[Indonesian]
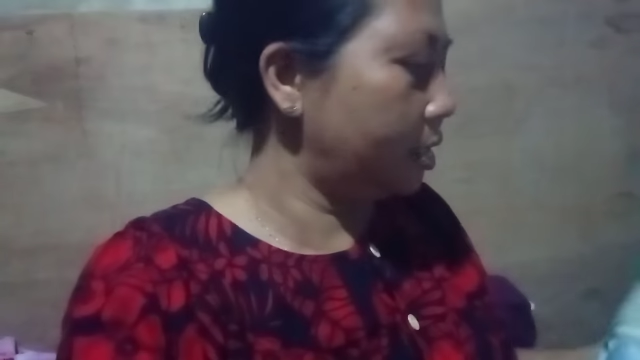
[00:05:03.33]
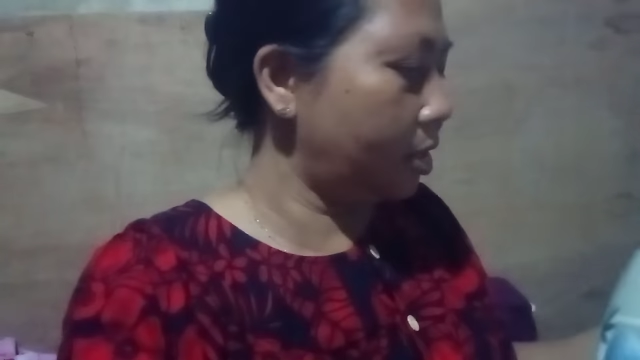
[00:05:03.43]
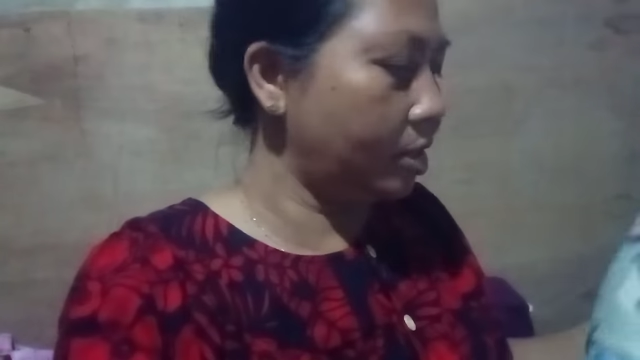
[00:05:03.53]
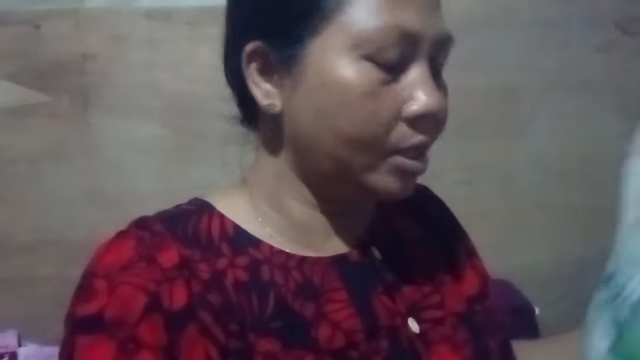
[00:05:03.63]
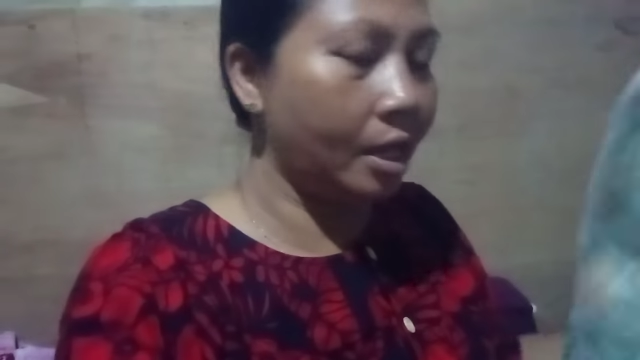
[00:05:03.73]

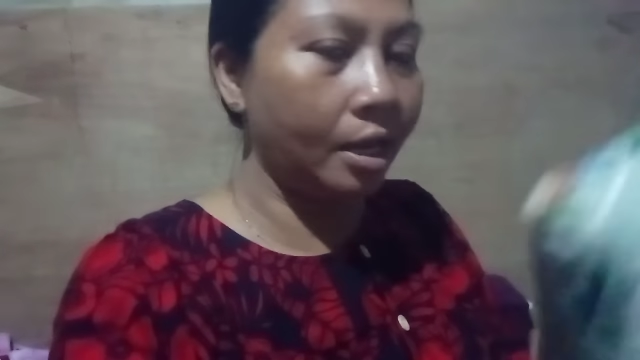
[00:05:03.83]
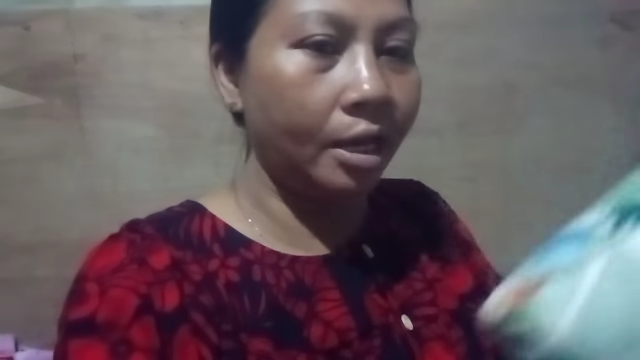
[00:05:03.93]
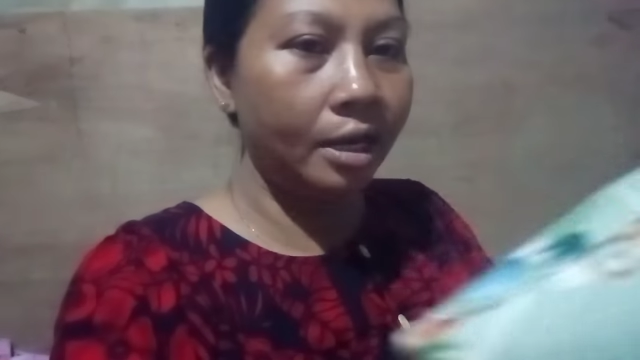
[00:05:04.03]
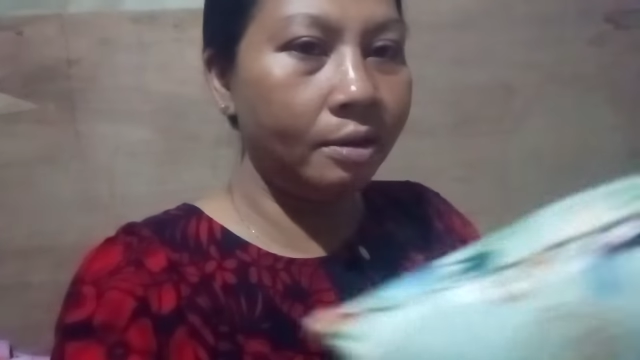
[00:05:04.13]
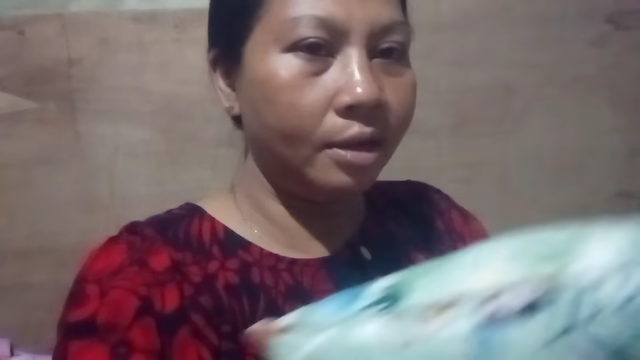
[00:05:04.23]
jadi tak
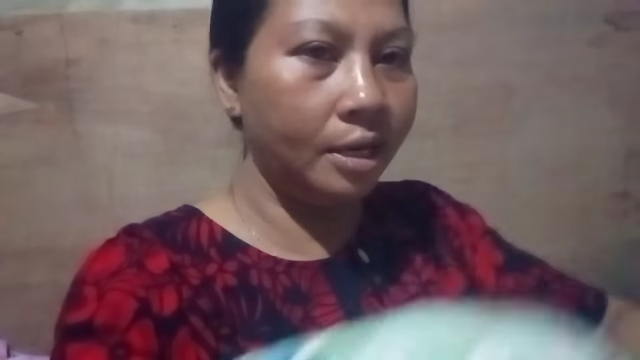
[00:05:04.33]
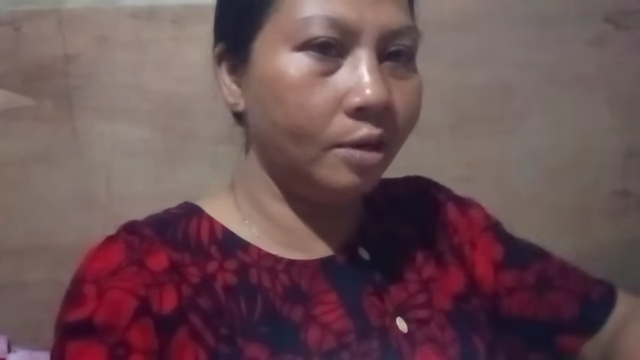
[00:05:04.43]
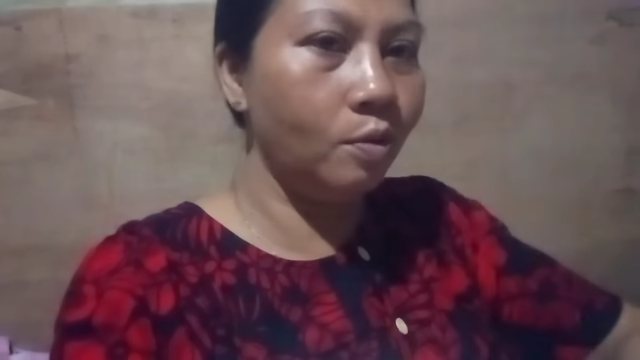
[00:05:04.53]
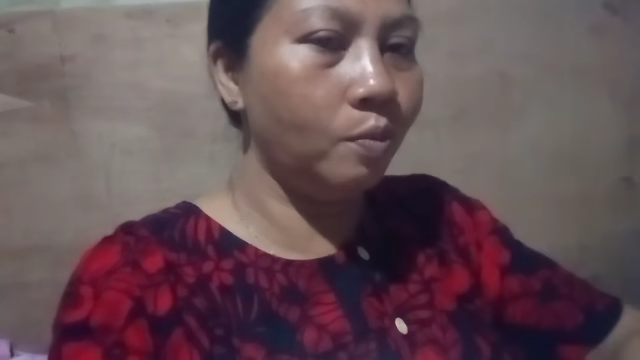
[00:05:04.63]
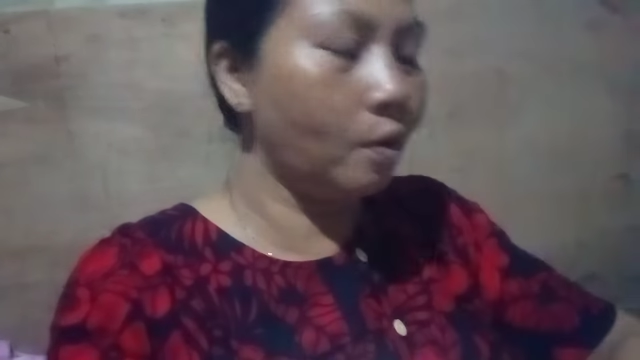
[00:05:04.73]
kayak nengin
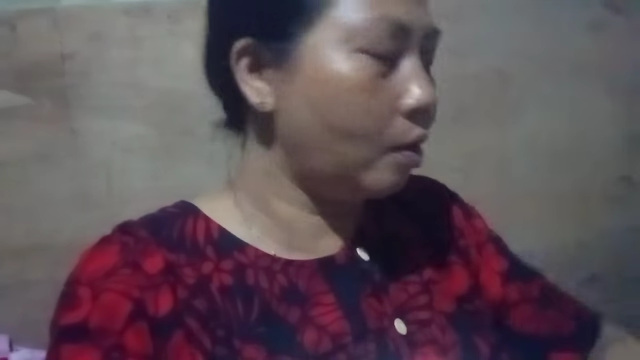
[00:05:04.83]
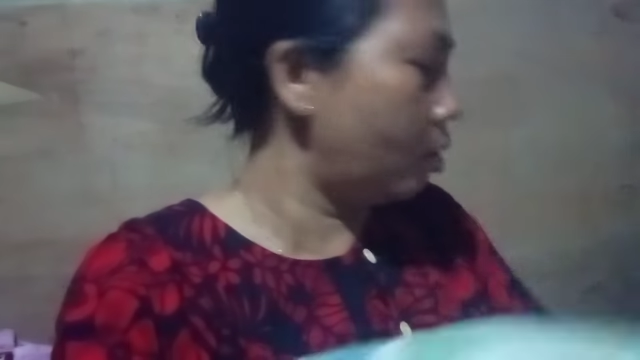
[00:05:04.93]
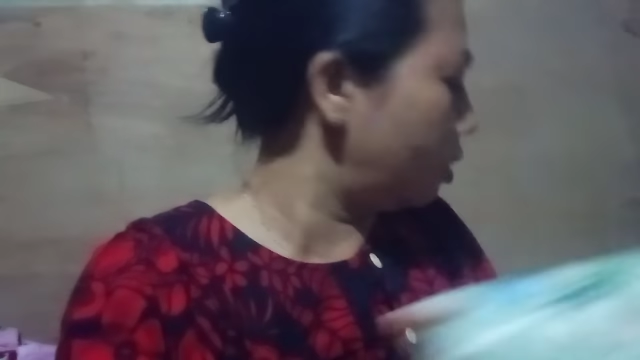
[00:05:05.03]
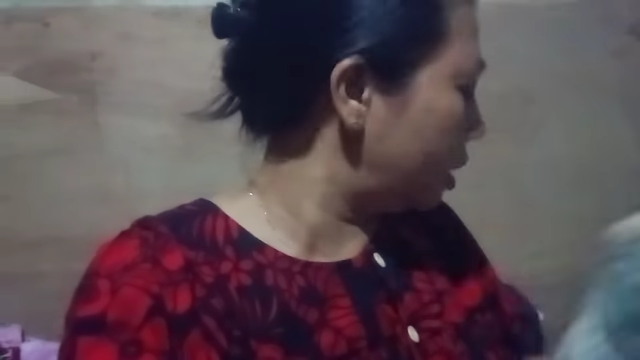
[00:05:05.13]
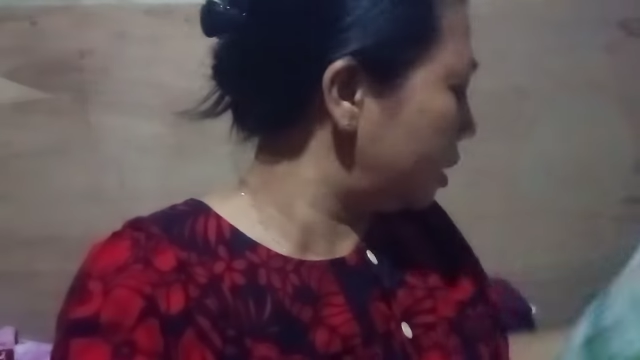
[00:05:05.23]
tinggu
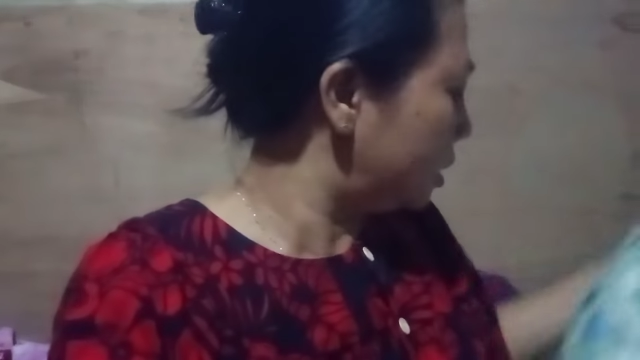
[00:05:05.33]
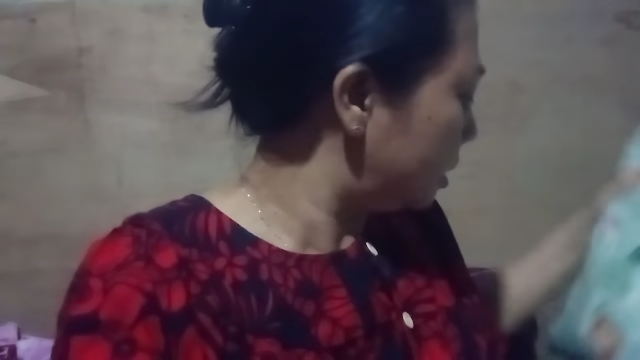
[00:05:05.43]
bokongnya